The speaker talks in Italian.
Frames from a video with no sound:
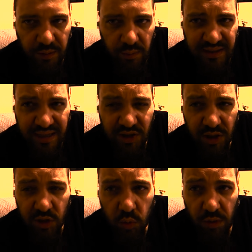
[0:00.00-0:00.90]
Questa è la
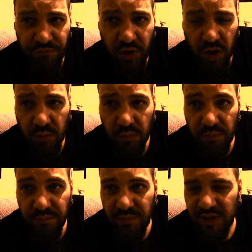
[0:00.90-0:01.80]
storia di School of Rock,
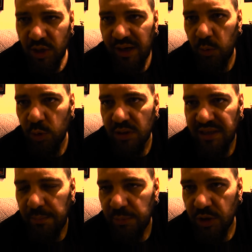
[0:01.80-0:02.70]
una storia molto
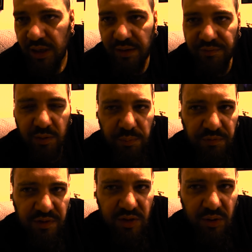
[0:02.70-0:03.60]
semplice alla fine, un
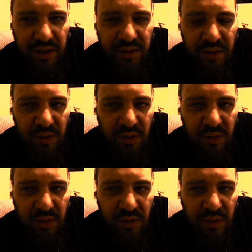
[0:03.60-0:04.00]
professore,